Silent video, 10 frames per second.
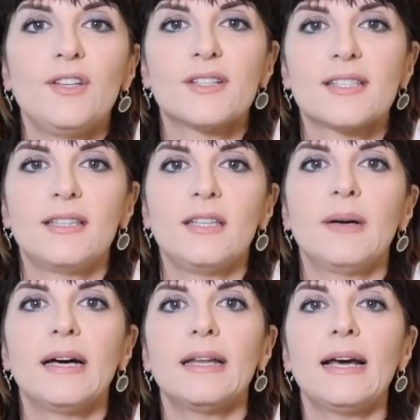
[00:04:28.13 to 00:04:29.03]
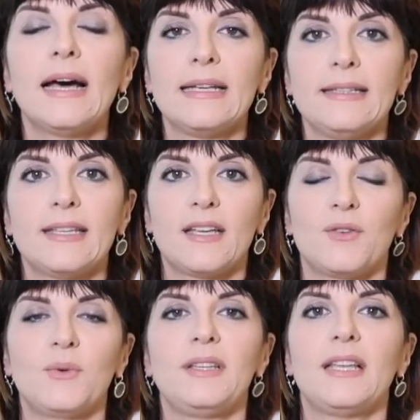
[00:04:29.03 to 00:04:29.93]
un video a settimana
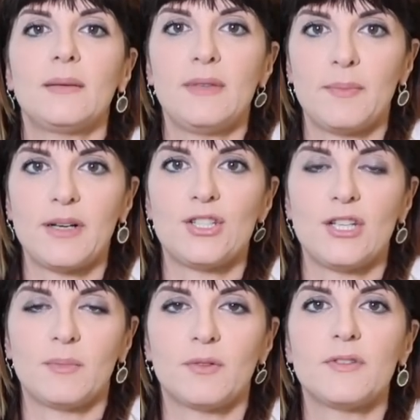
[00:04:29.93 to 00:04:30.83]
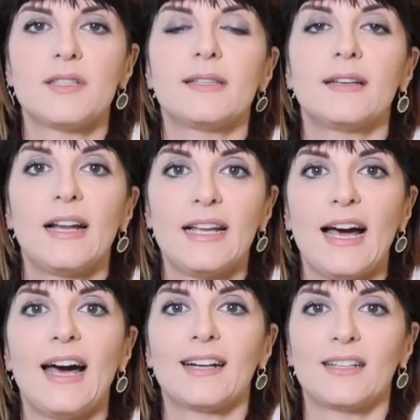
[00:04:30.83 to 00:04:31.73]
all'interno qui della mia pagina
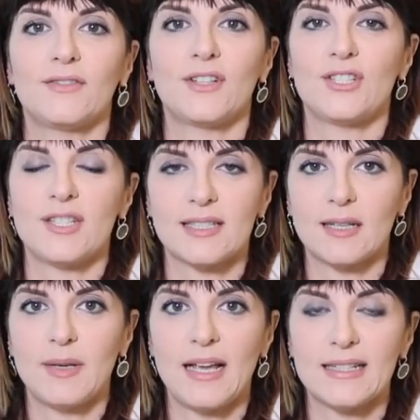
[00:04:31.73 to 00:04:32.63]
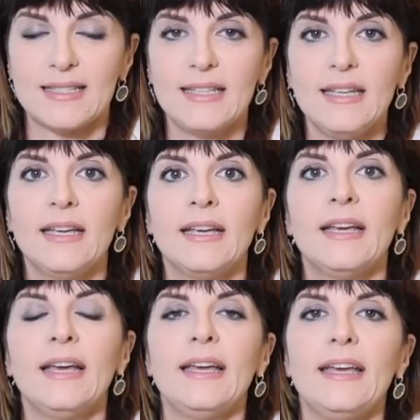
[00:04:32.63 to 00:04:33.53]
professionale Arc Francesca Blasi
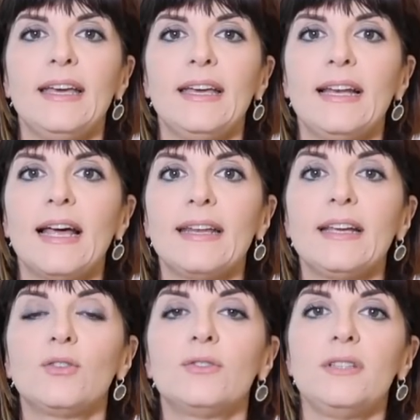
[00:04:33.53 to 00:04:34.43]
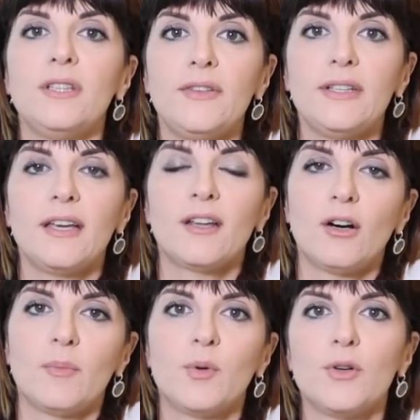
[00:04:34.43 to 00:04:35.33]
e la
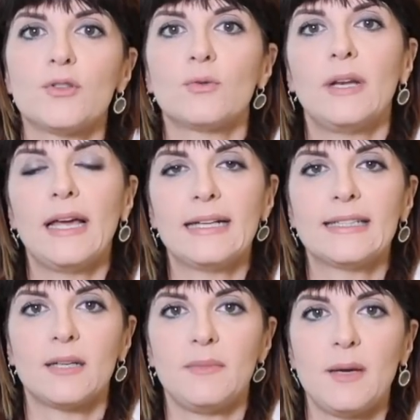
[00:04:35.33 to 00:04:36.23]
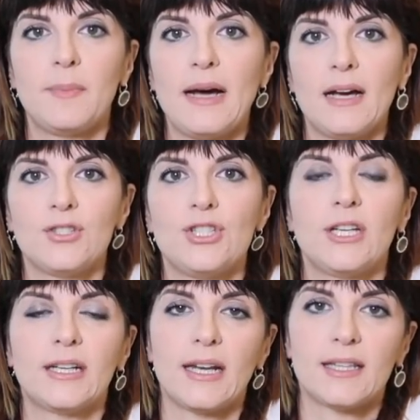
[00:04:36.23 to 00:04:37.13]
ricondividerò poi sulle altre mie
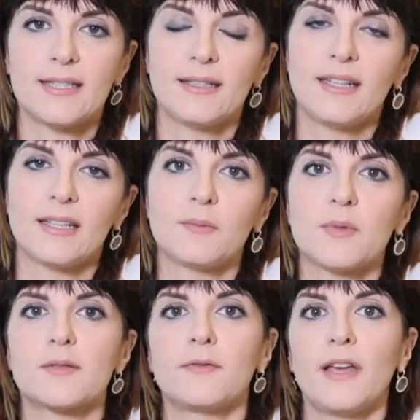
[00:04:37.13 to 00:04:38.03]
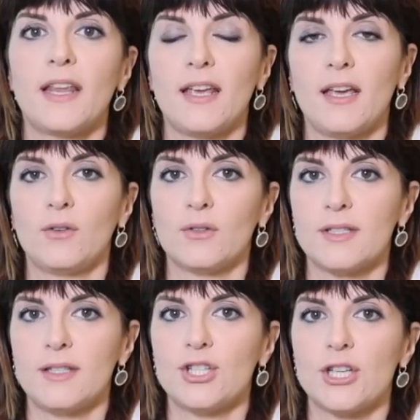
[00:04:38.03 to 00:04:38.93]
pagine creazione d'atmosfere e
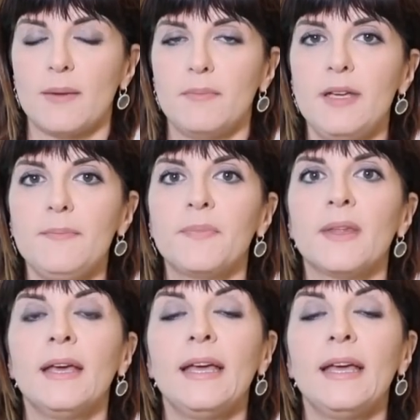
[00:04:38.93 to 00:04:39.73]
corsi Shabby